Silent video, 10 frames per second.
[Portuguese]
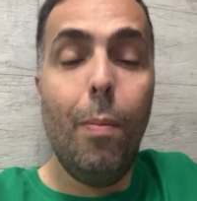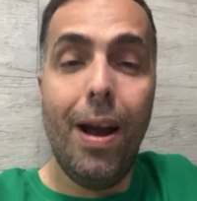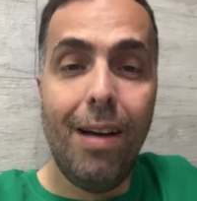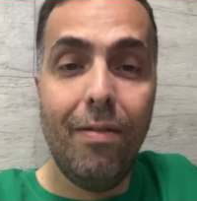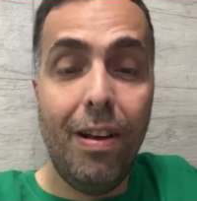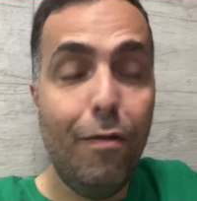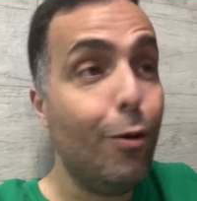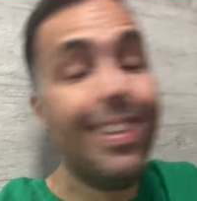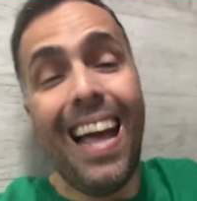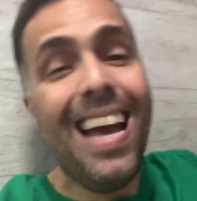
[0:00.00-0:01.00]
uma maravilha e
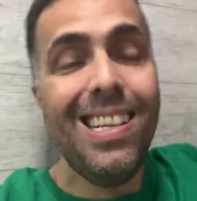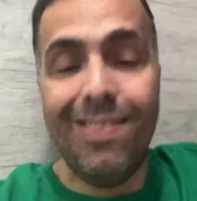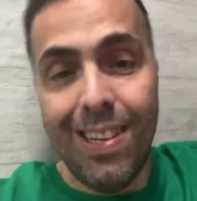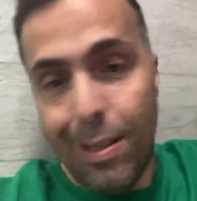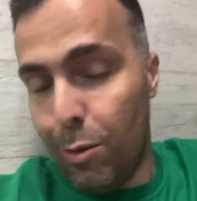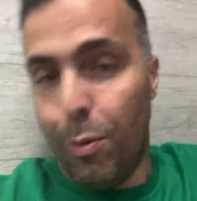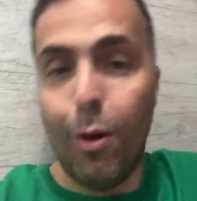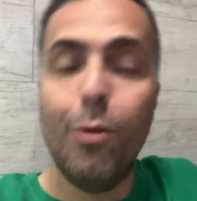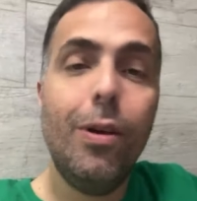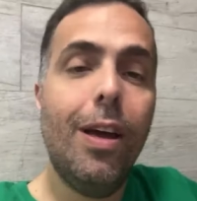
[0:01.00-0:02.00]
ficou 10 vezes
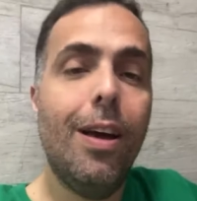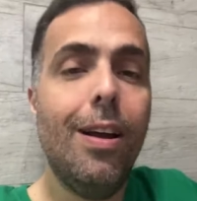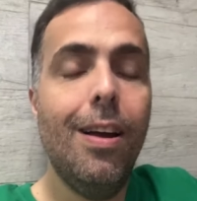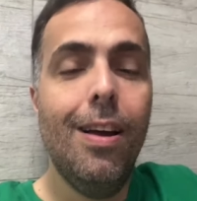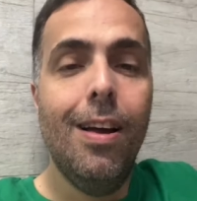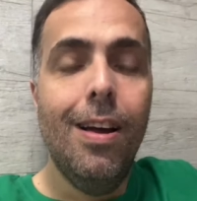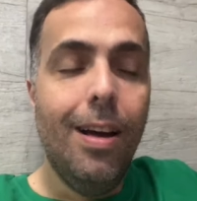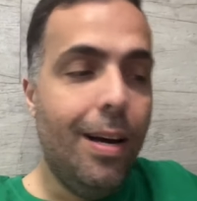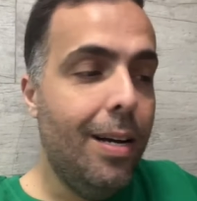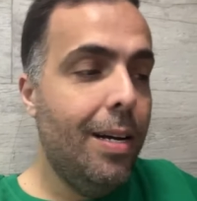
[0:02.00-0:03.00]
pior do que era
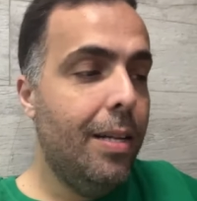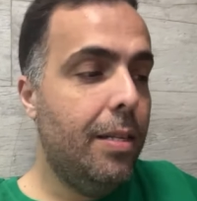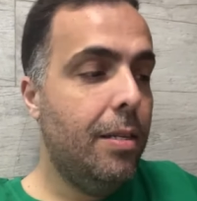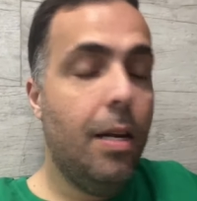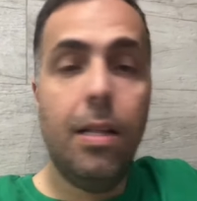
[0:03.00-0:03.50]
antes.